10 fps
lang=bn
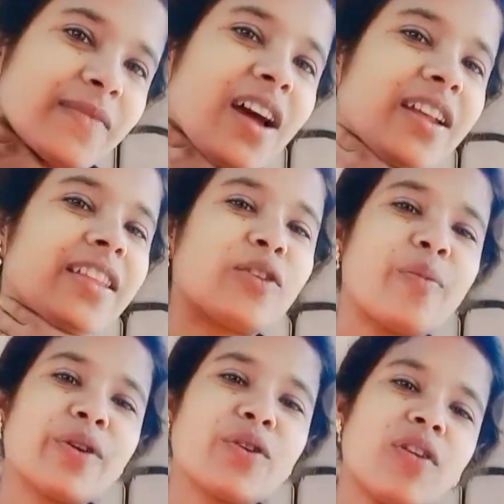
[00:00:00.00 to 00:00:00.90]

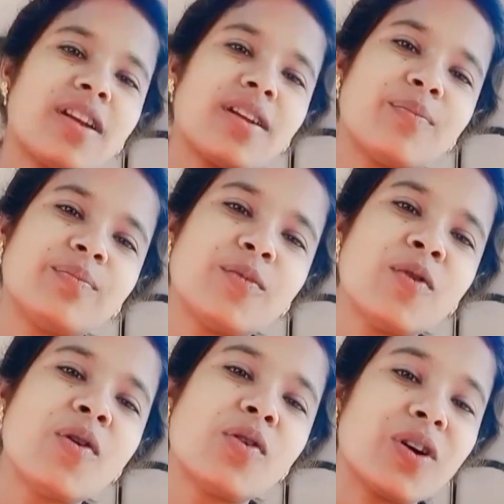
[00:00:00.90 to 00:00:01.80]
দেখো গলার
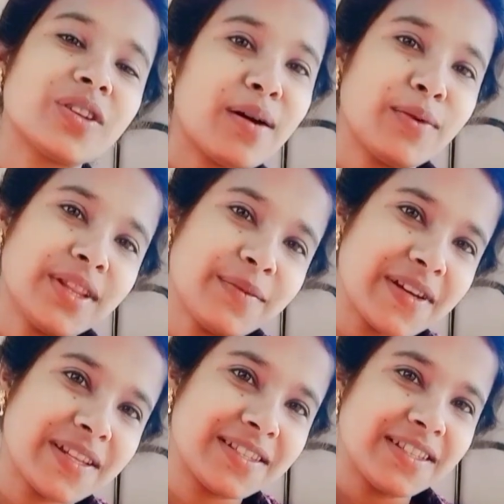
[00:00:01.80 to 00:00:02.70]
কথা বলতে
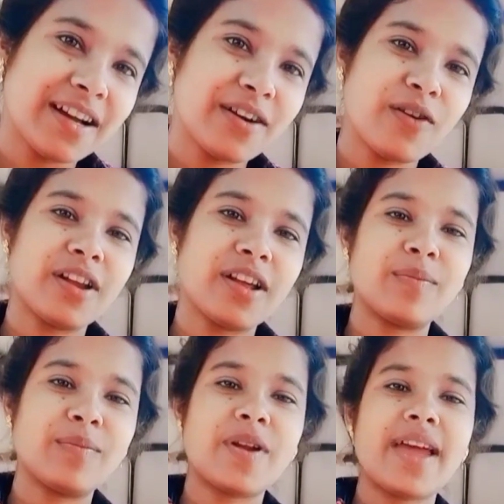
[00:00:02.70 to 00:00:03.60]
পারছি না
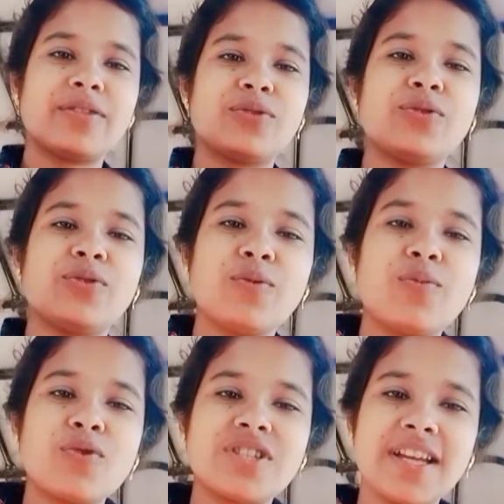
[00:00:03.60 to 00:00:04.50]
গলাটা এত
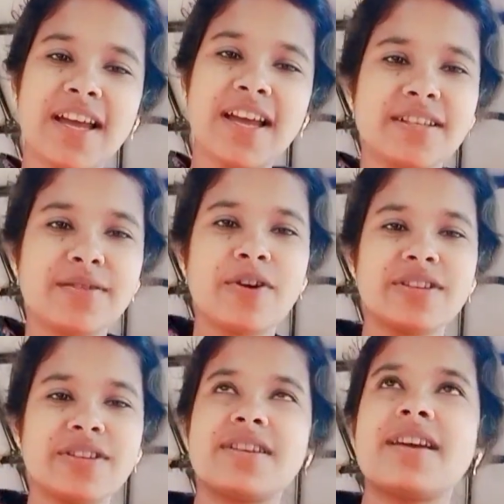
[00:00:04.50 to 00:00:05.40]
বসে গেছে
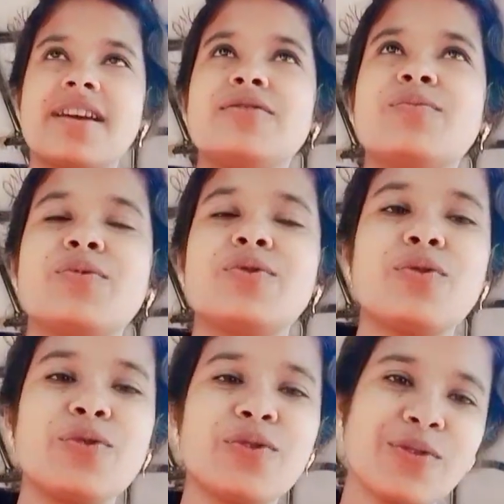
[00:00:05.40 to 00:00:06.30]
ভয়েসটা একদম পুরো
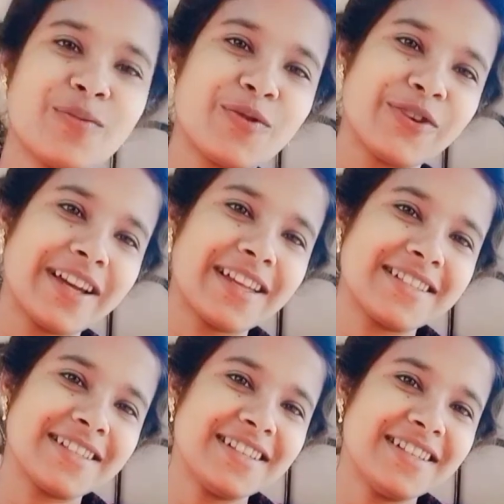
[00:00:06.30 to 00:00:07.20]
অন্যরকম হয়ে
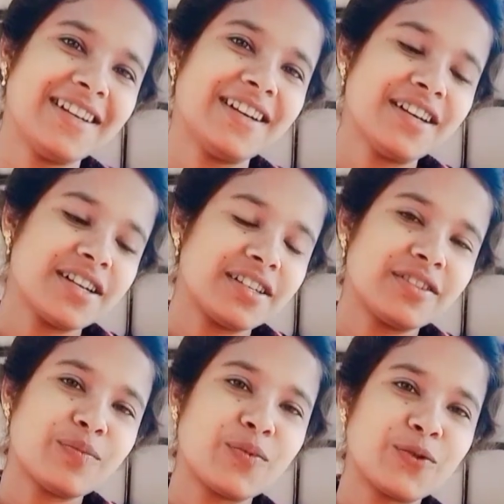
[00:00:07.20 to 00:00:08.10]
গেছে
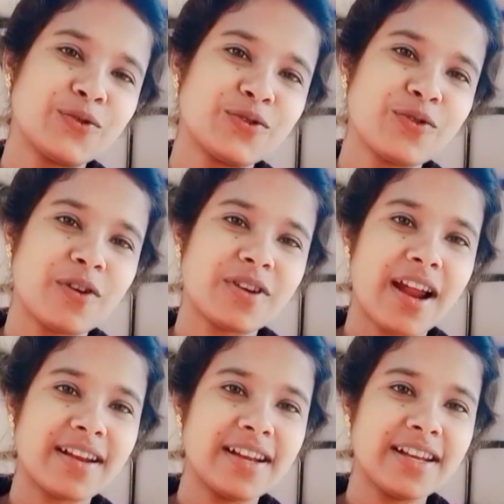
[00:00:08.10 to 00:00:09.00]
প্রচুর
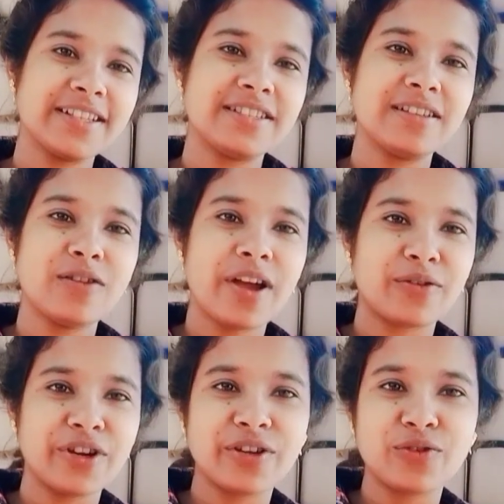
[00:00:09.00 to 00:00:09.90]
ঠান্ডা লেগেছিল এখন
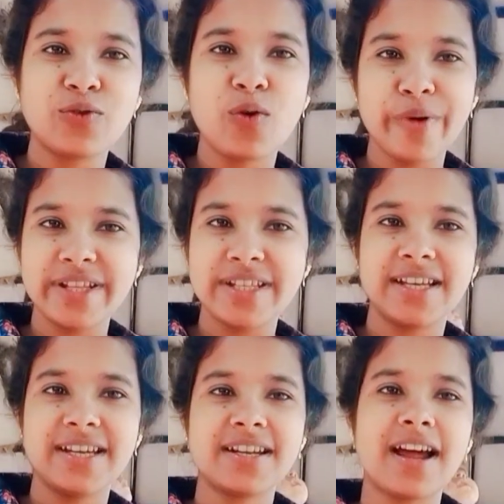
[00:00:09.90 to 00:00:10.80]
একটু কমেছে
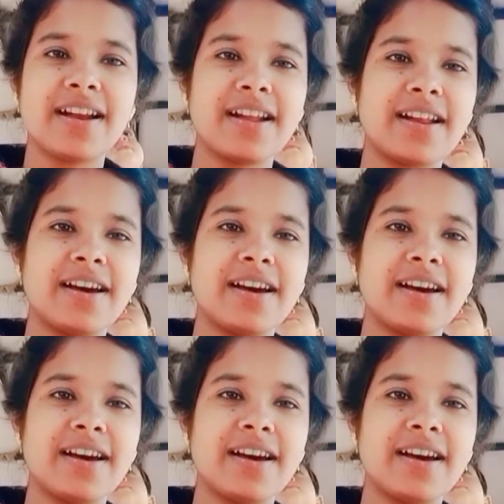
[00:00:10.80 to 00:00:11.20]
ঠান্ডাটা